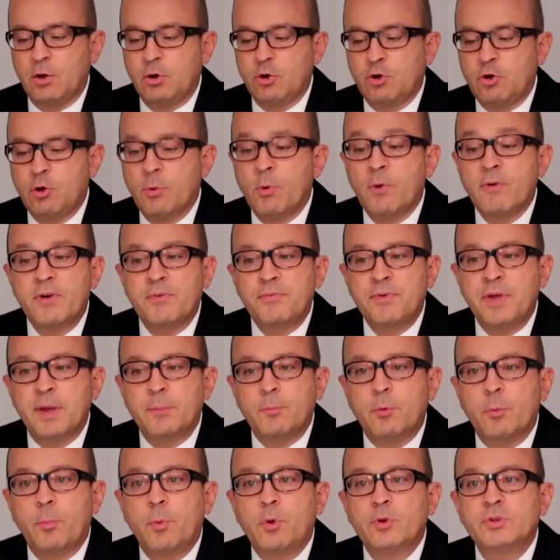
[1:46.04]
Comment on va
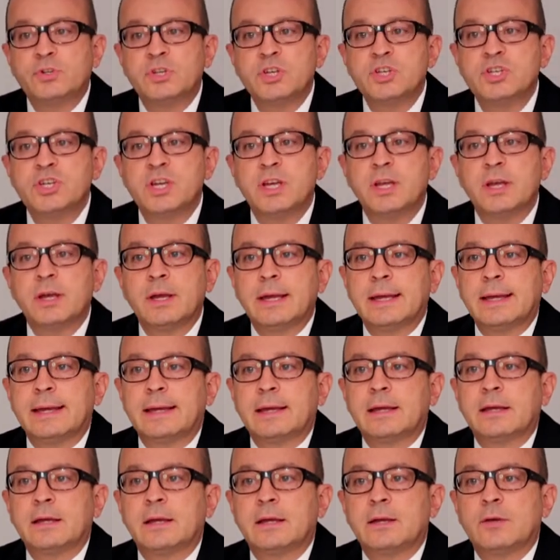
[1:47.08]
faire pour protéger
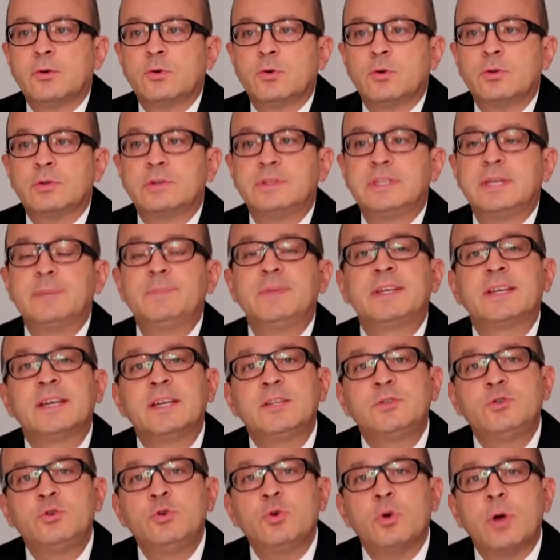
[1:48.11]
un type
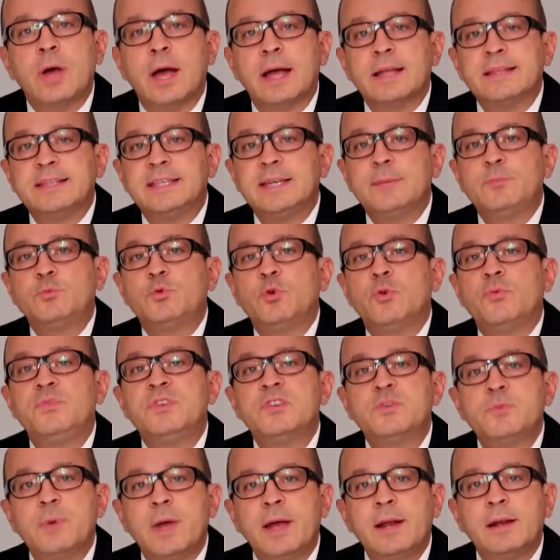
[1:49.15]
d'écriture, un type de
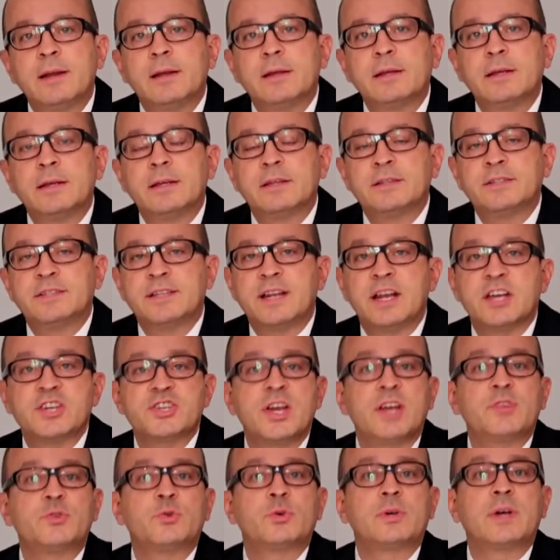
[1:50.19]
visuel C'est la
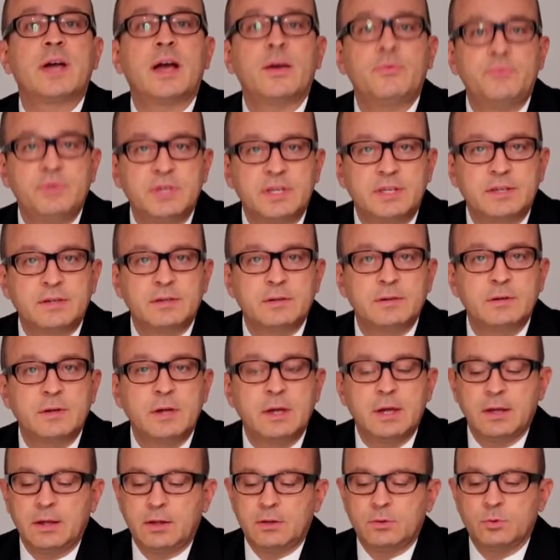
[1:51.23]
charte graphique.
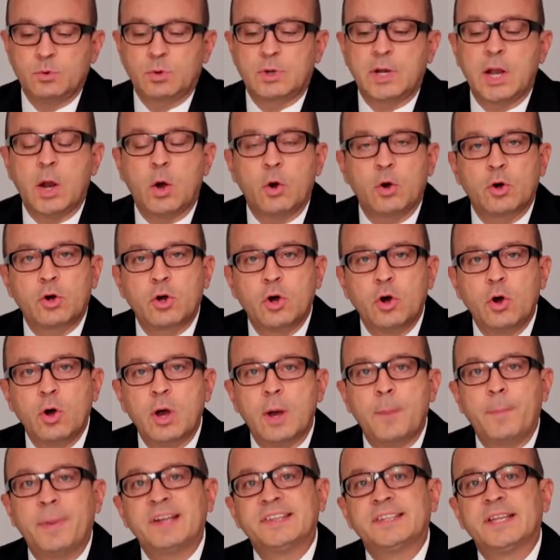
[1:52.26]
Donc là encore,
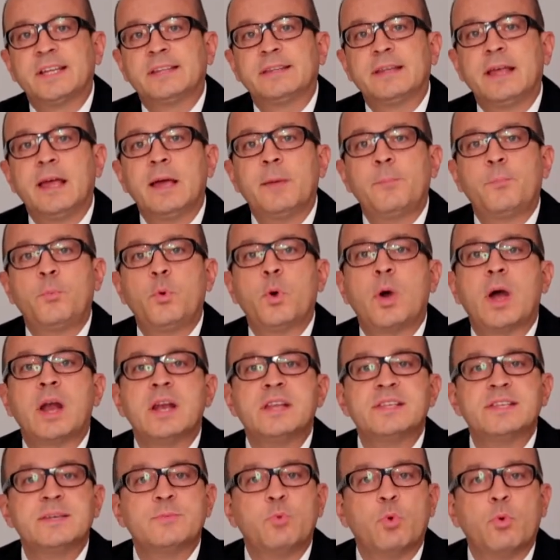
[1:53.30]
un prestataire peut
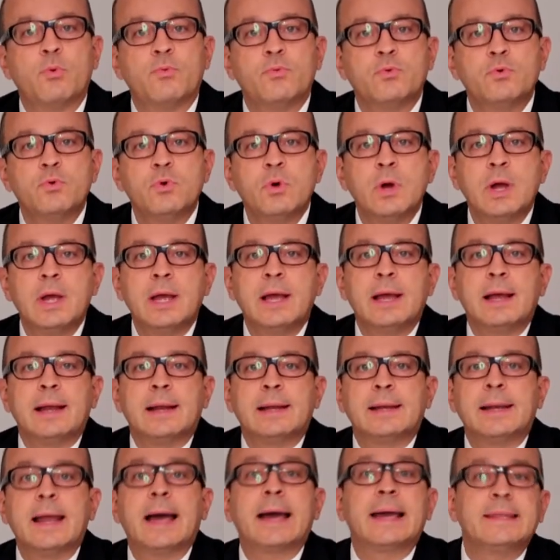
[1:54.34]
réaliser pour vous
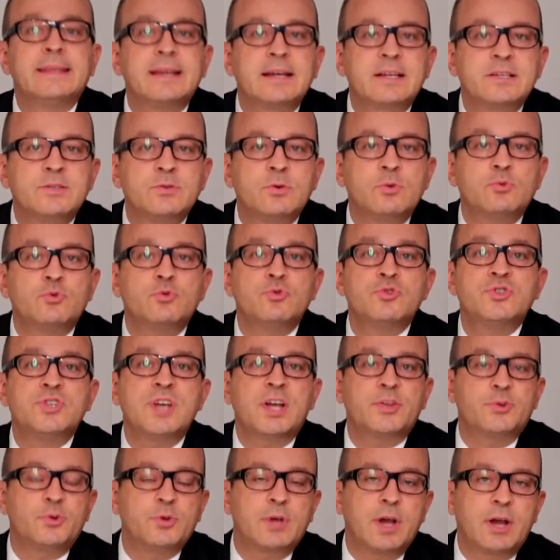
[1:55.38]
la rédaction d'une
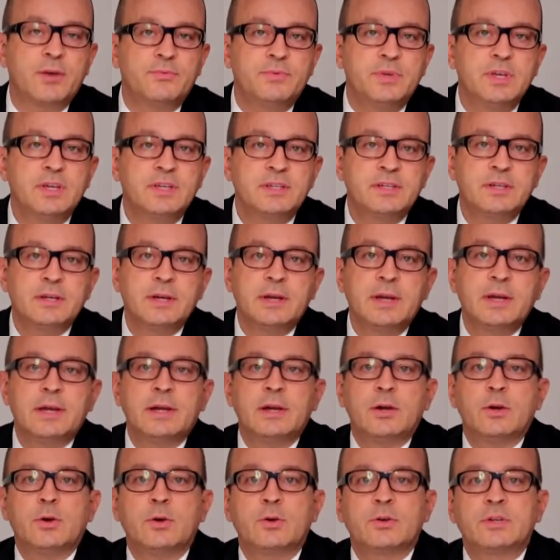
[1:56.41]
charte graphique
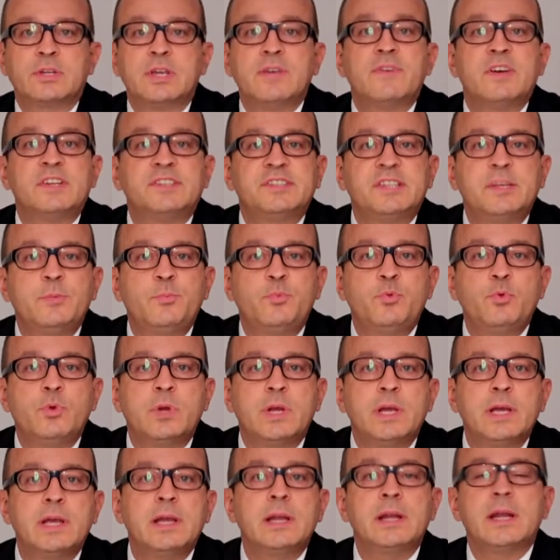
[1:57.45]
euh, qui va
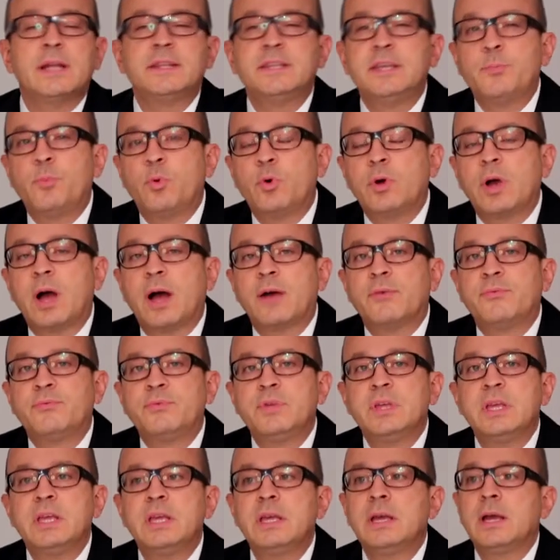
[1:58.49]
stipuler la
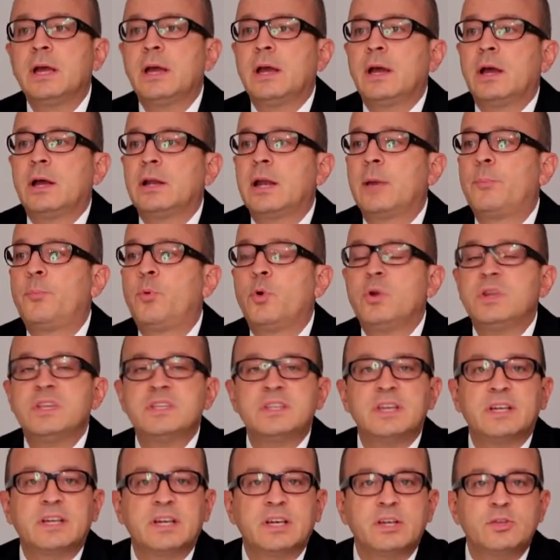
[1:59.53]
typographie, la
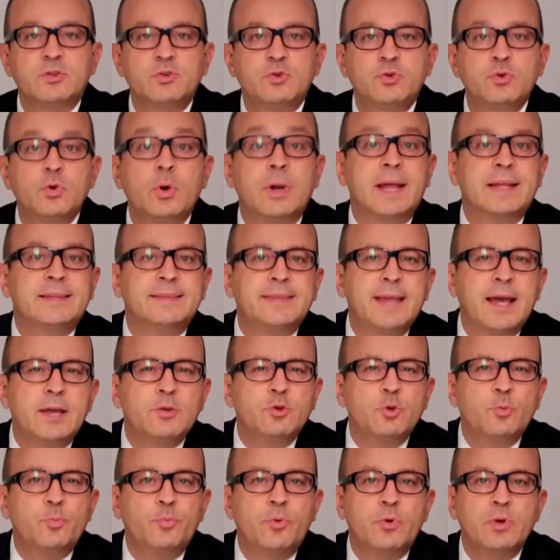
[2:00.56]
police d'écriture, la
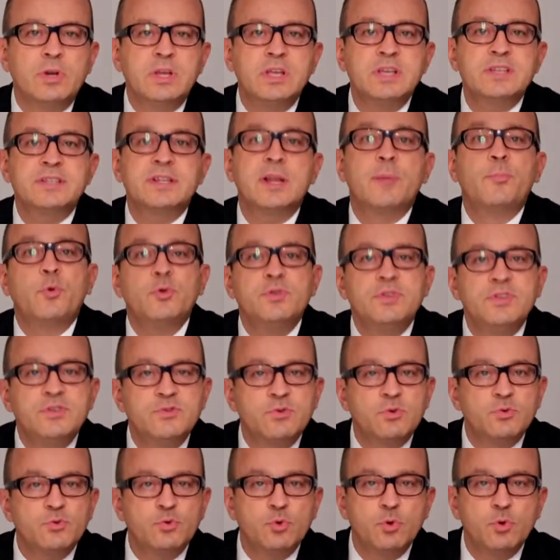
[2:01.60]
taille de police, la position du